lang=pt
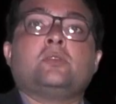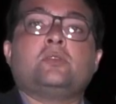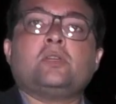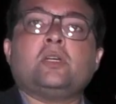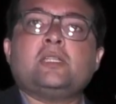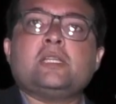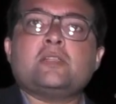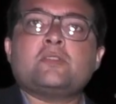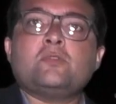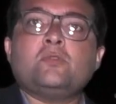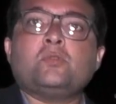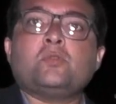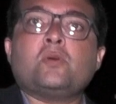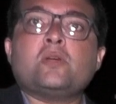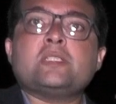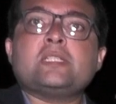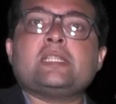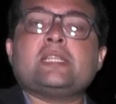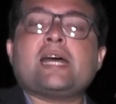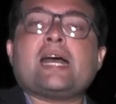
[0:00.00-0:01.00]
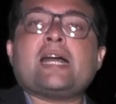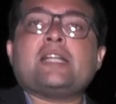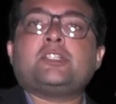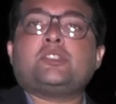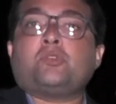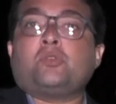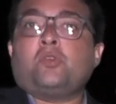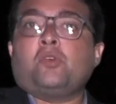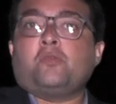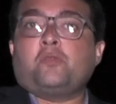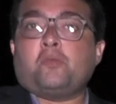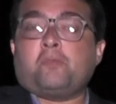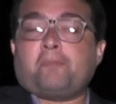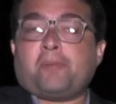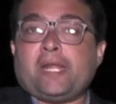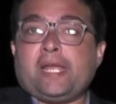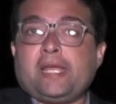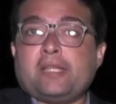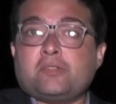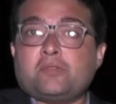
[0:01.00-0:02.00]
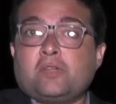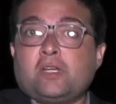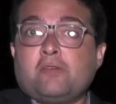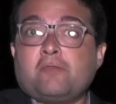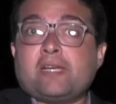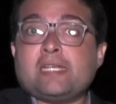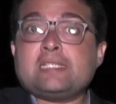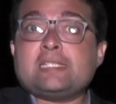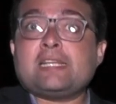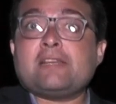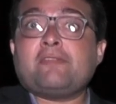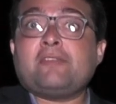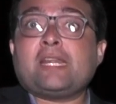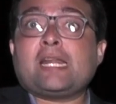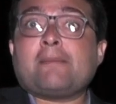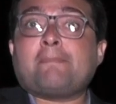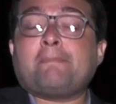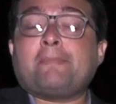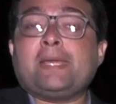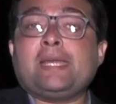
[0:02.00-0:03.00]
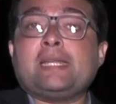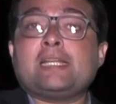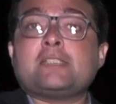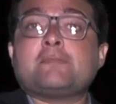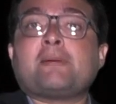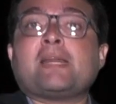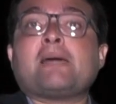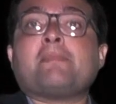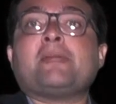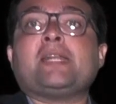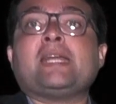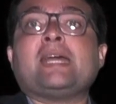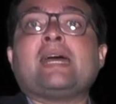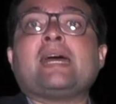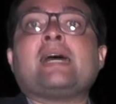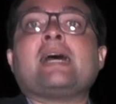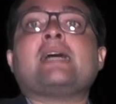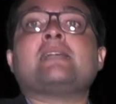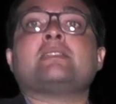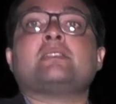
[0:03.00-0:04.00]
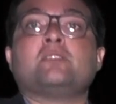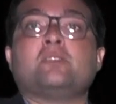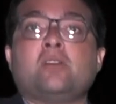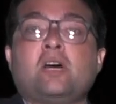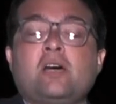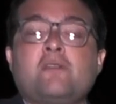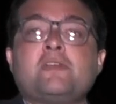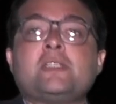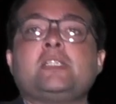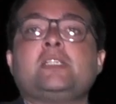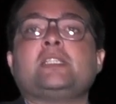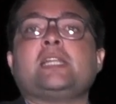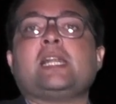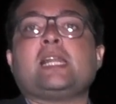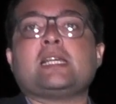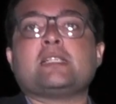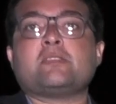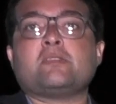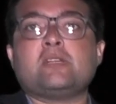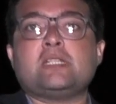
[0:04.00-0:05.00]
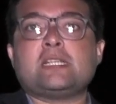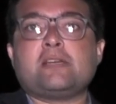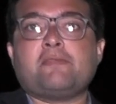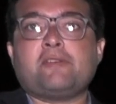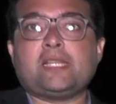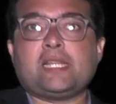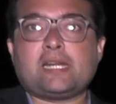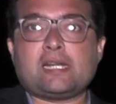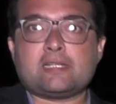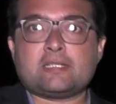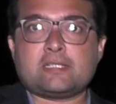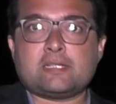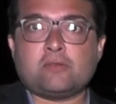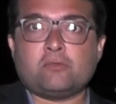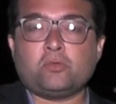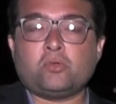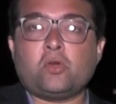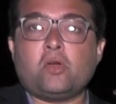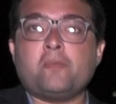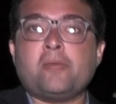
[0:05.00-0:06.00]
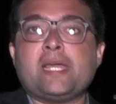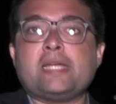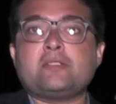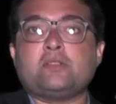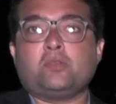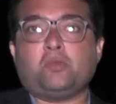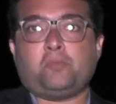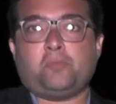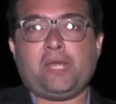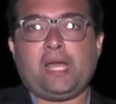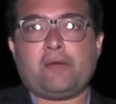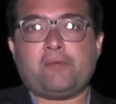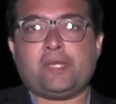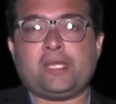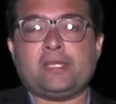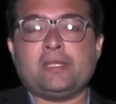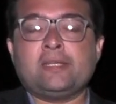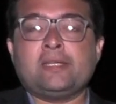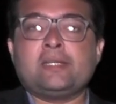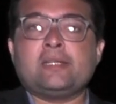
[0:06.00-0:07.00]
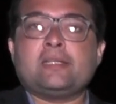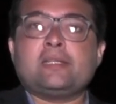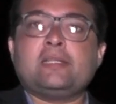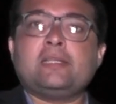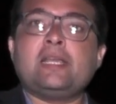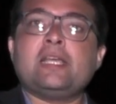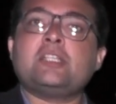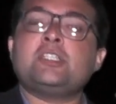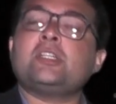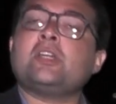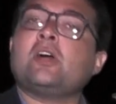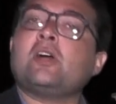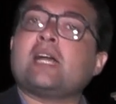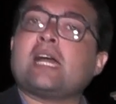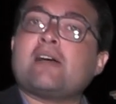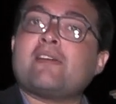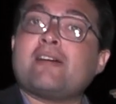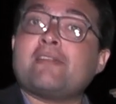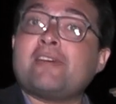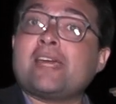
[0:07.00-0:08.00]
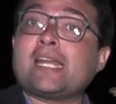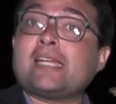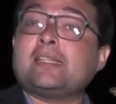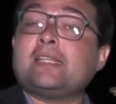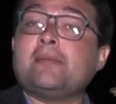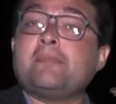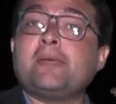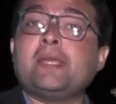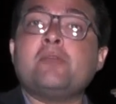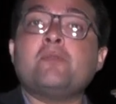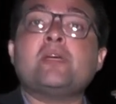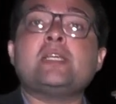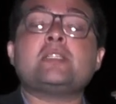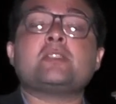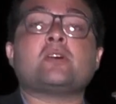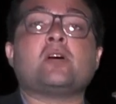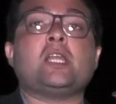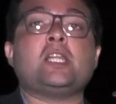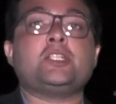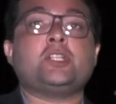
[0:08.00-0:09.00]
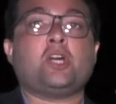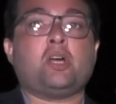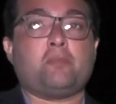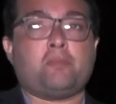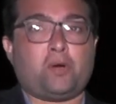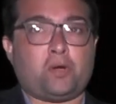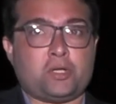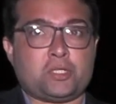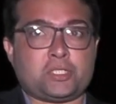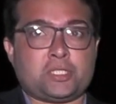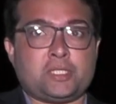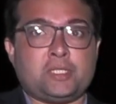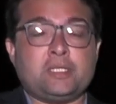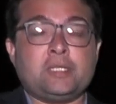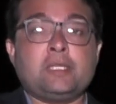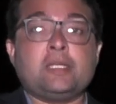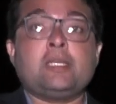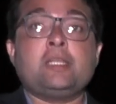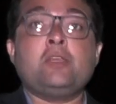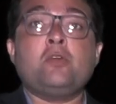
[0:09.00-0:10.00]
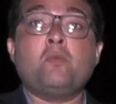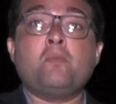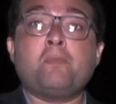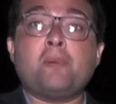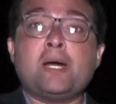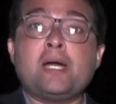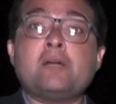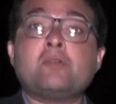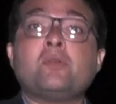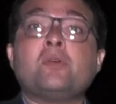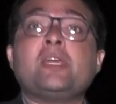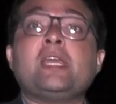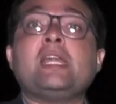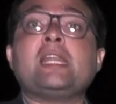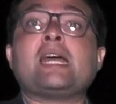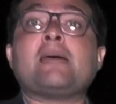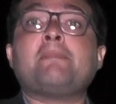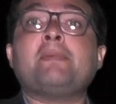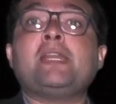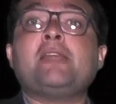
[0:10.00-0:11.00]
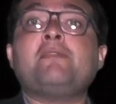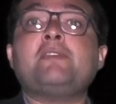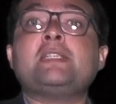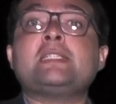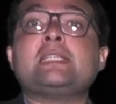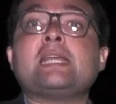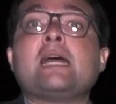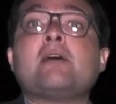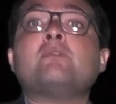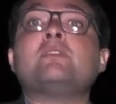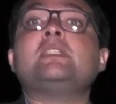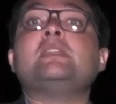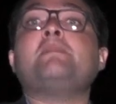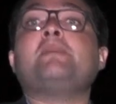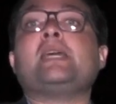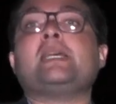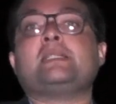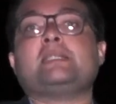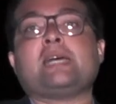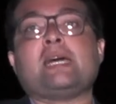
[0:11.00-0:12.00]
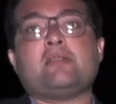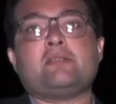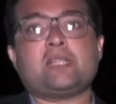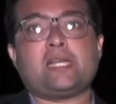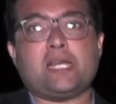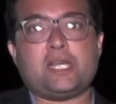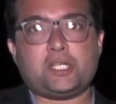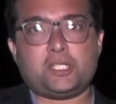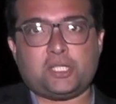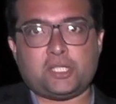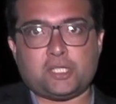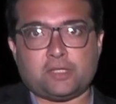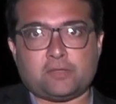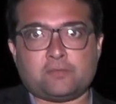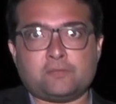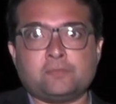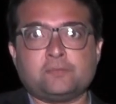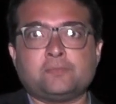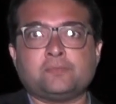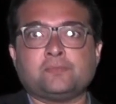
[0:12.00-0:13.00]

Toda a suntuosidade do novo prédio não vai servir apenas para abrigar as novas instalações da Federação do Comércio do Piauí. Neste local haverá também uma escola de robótica e um banco que irá beneficiar os empresários da região.